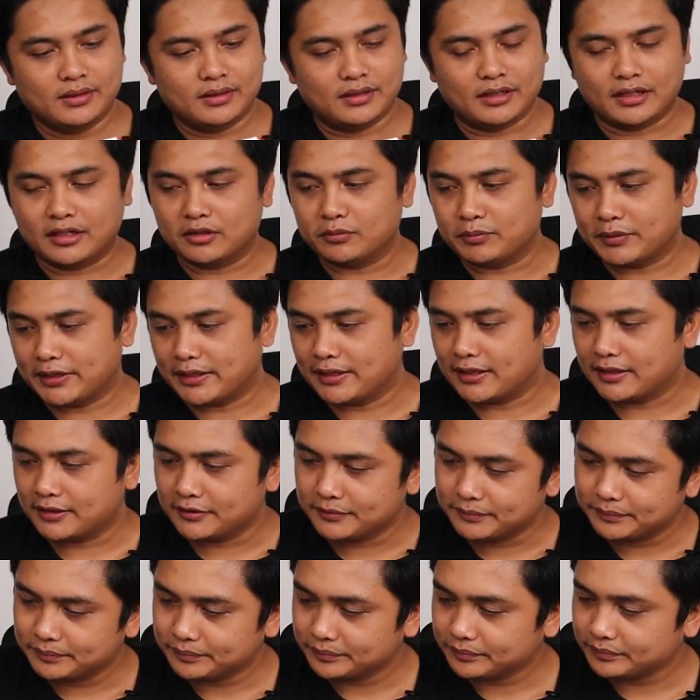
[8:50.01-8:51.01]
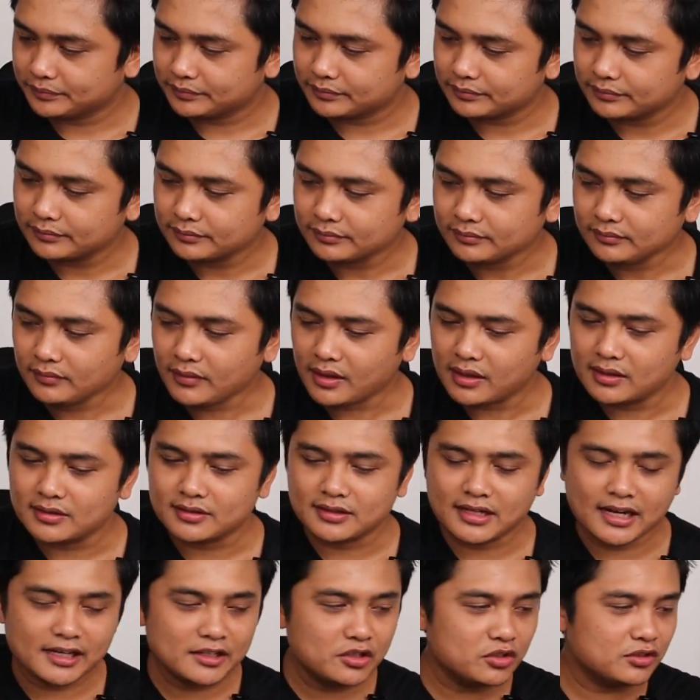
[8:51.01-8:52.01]
ya lumayan lah
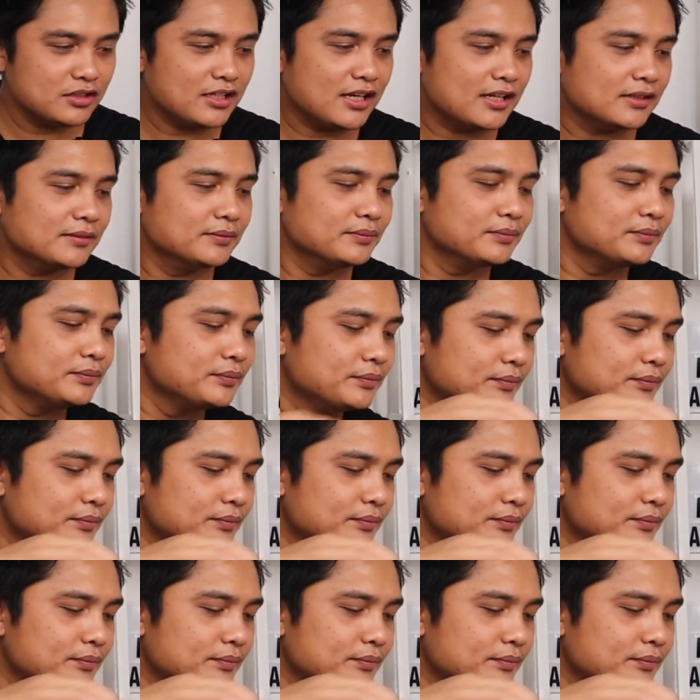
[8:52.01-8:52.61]
selanjutnya